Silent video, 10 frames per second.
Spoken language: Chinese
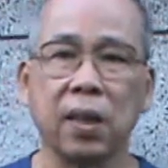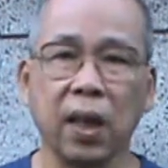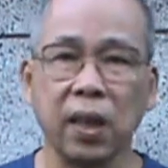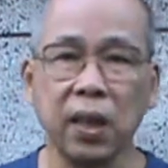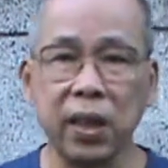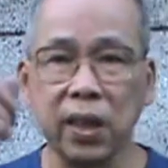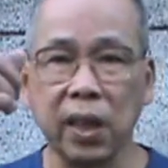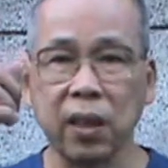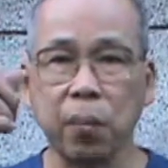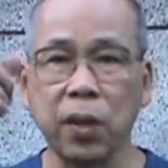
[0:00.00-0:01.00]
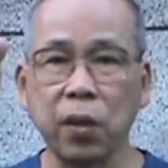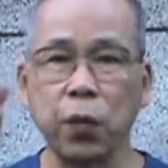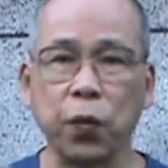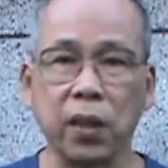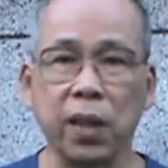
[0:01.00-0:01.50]
而你呢，你变成
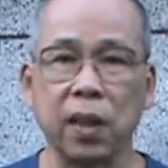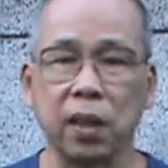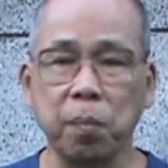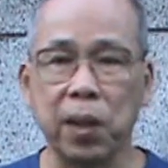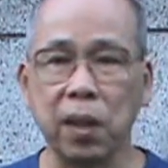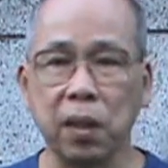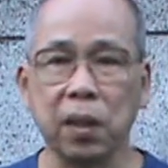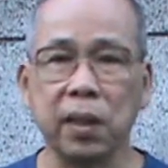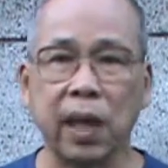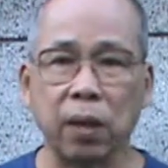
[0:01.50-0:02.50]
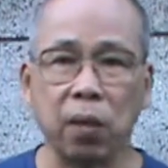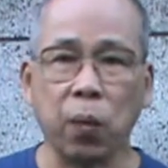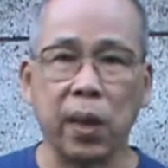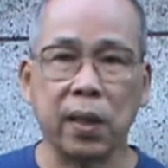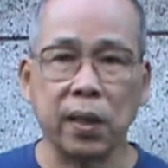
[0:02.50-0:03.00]
佛像，你每天是一大堆
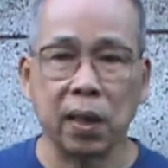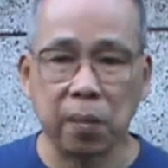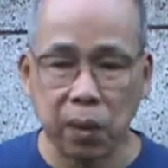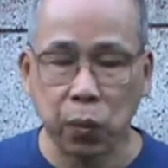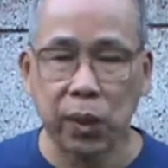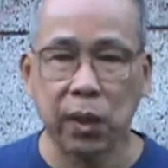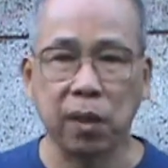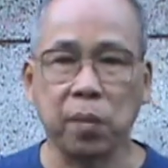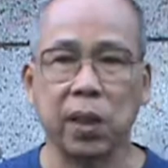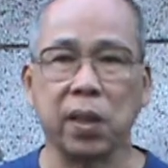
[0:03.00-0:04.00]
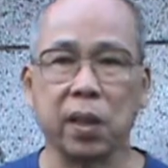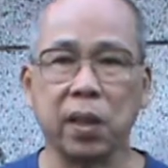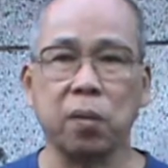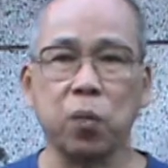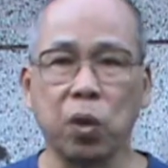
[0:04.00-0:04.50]
万人在那边跪在你面前，给
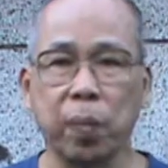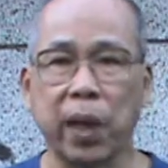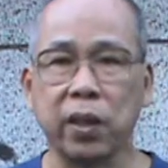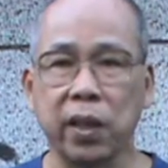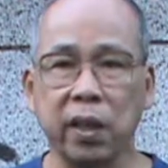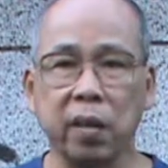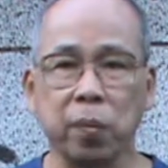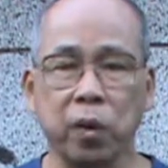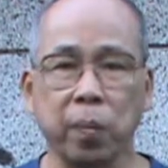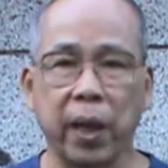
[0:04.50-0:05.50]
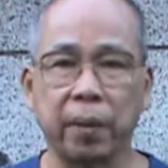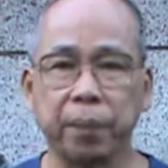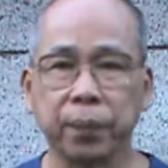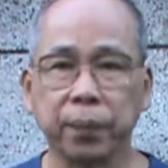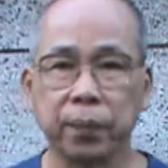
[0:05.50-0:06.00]
你膜拜顶礼膜
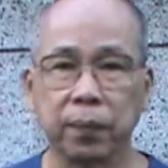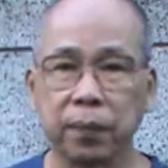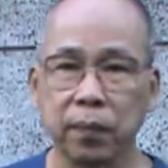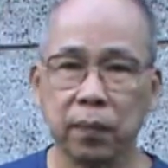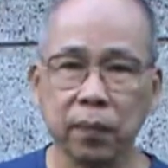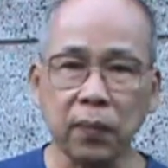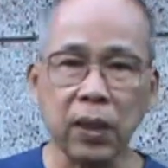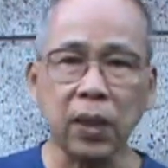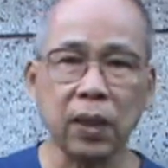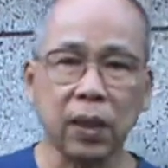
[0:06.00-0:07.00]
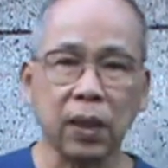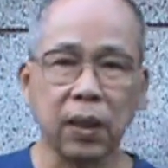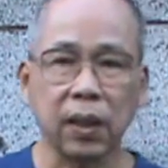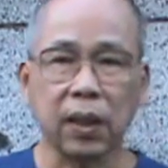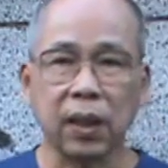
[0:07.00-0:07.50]

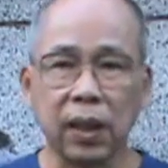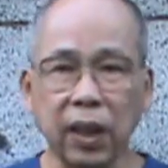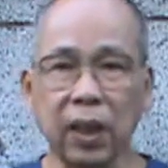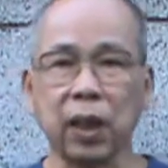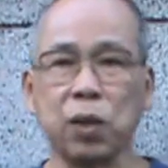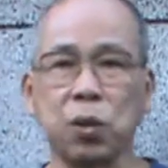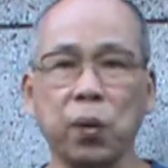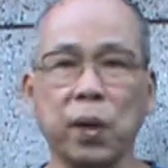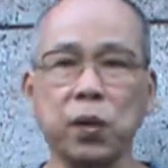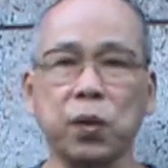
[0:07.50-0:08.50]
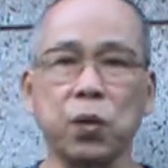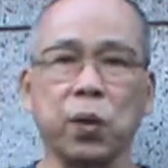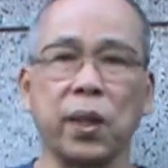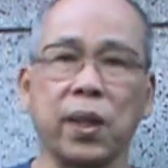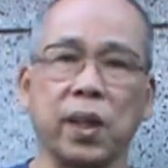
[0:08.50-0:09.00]
拜。”那个作为作
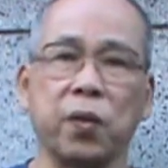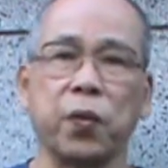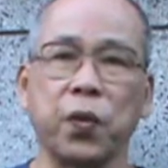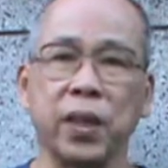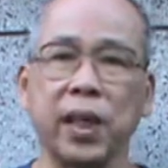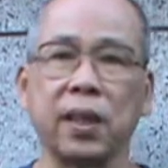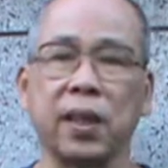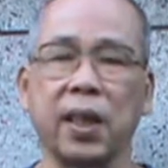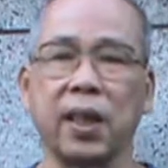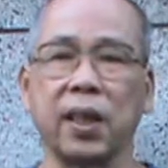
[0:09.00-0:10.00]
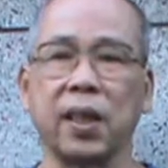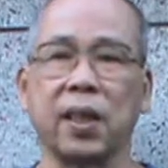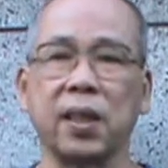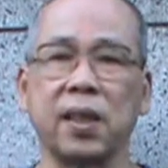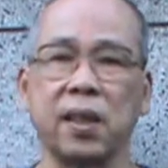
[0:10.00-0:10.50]
为那个佛像的那
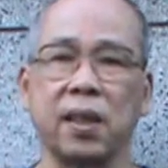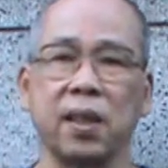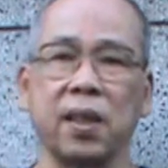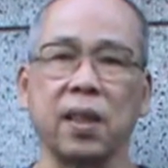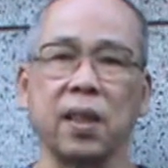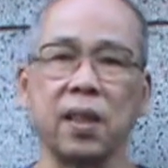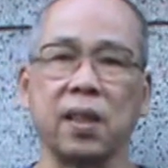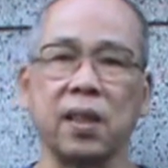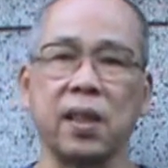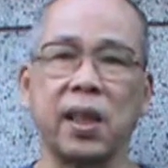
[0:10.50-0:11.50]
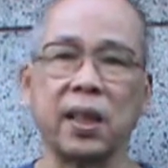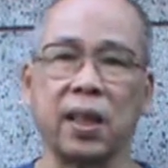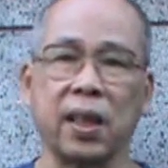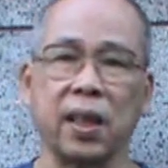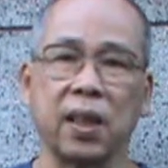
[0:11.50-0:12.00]
个石那个石像的
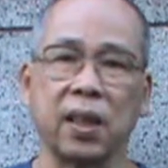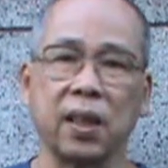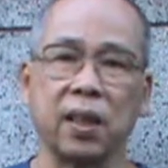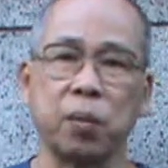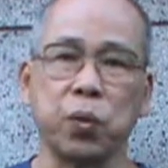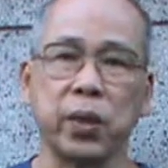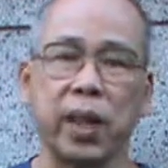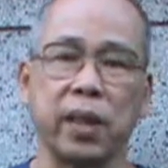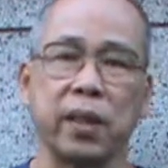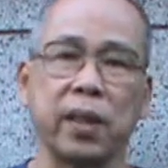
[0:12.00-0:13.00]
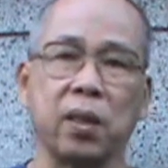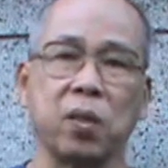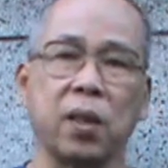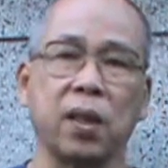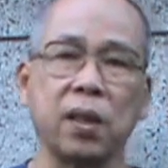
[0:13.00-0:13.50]
那个那个菩萨，他就讲
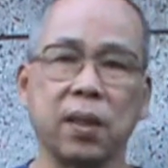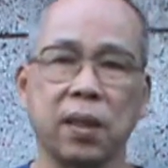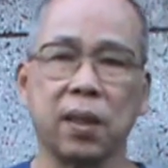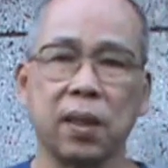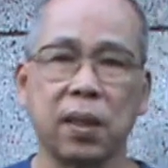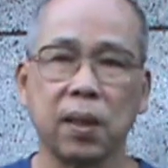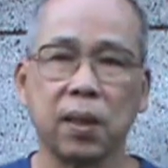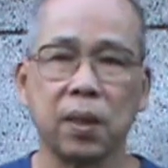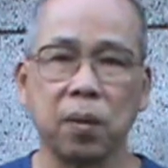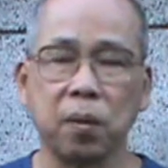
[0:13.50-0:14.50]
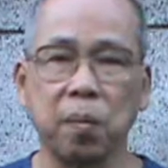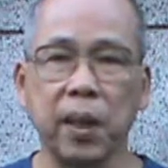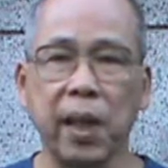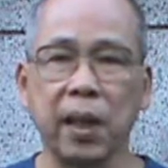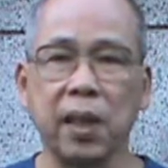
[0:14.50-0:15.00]
说：“我们
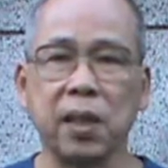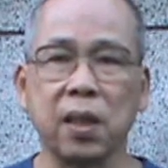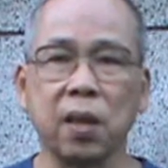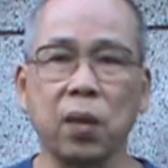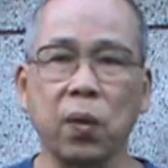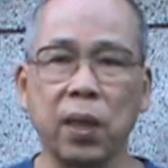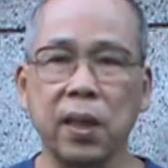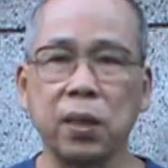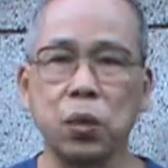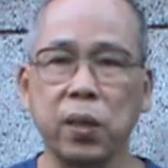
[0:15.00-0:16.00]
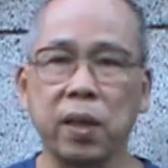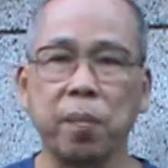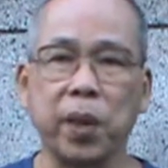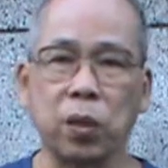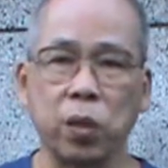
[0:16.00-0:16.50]
两个人是同根出生，
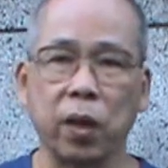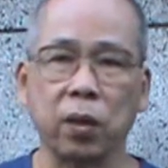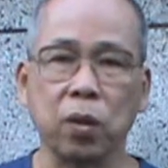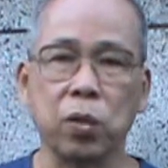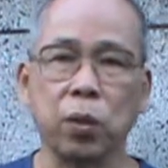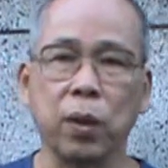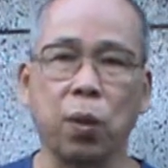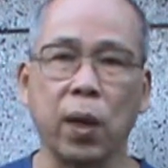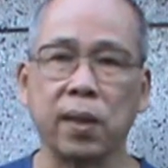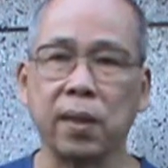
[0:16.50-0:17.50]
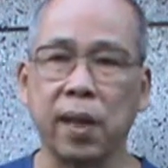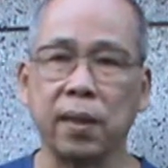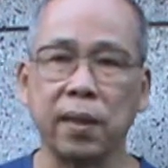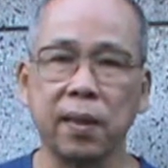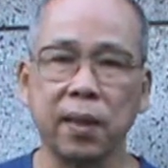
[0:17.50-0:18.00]
没有错，都出于荒
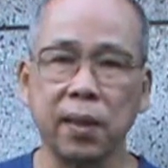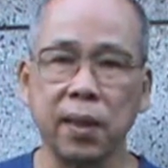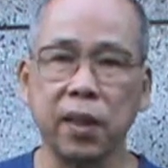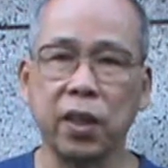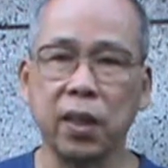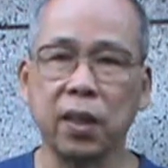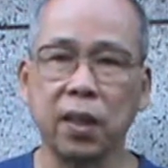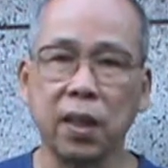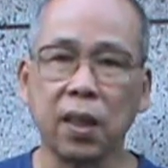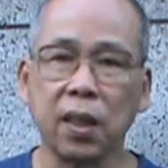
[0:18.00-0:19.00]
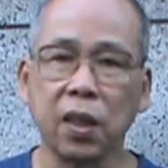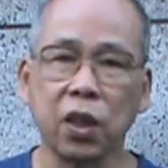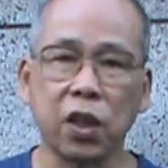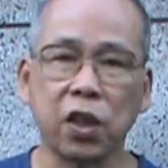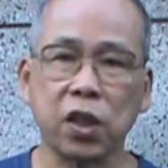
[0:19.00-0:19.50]
山。”野地，
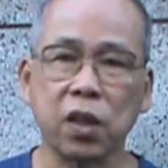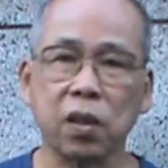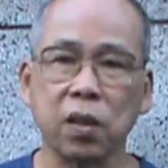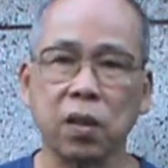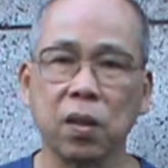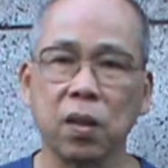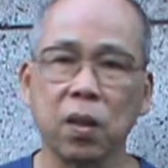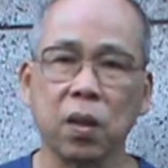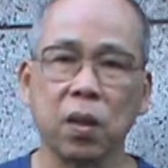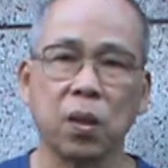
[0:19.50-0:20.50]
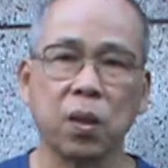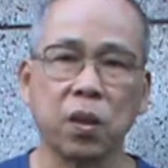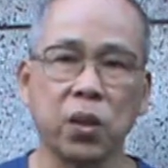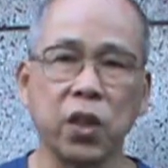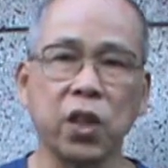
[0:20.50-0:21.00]
可是
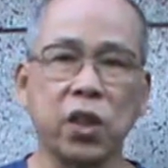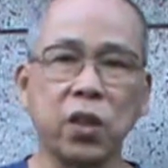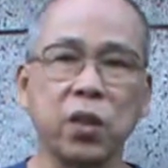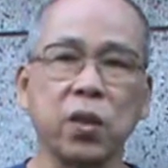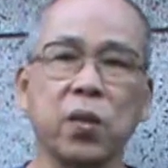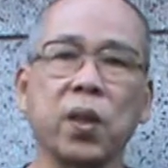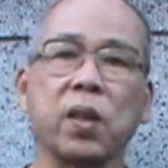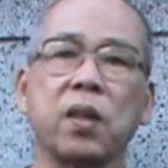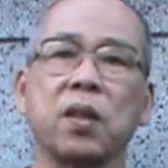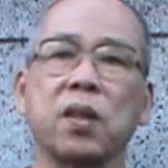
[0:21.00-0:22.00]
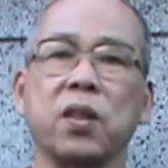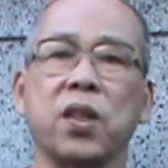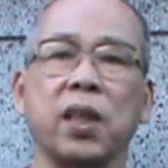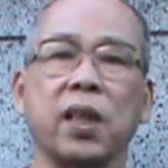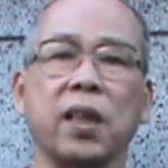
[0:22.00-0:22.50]
你只有经过
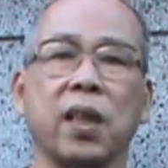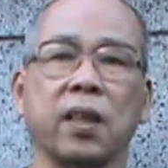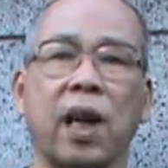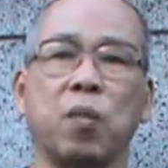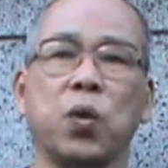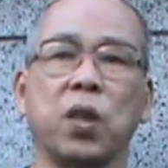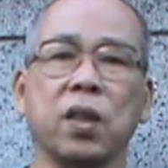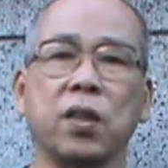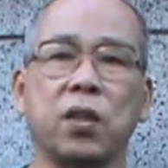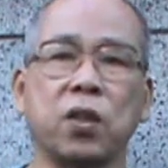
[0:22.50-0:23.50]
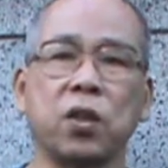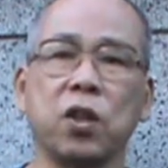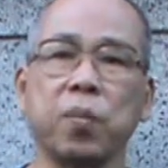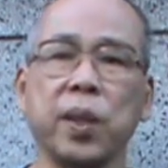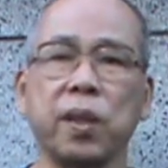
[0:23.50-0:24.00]
简单的打磨，
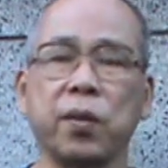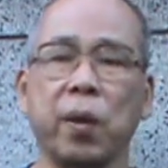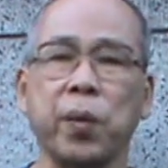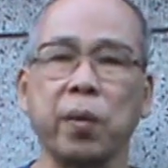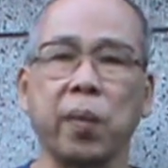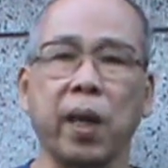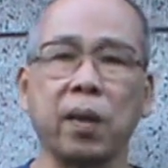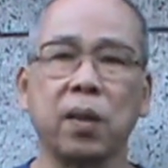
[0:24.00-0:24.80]
就变成一块平板。